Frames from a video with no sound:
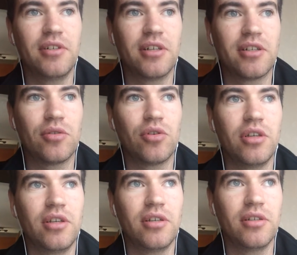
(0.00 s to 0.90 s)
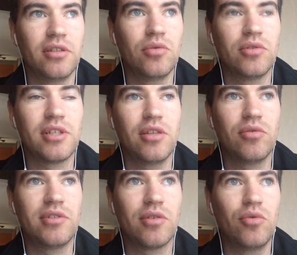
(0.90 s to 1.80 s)
э, которые э, ну,
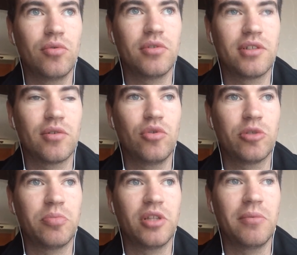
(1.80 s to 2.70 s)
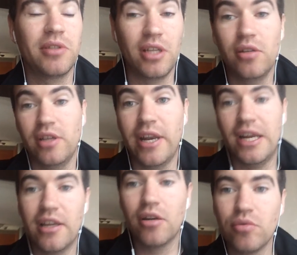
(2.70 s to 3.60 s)
следуют за, го за Господом. Это ли,
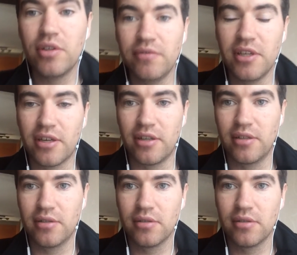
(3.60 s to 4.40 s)
реально люди веры.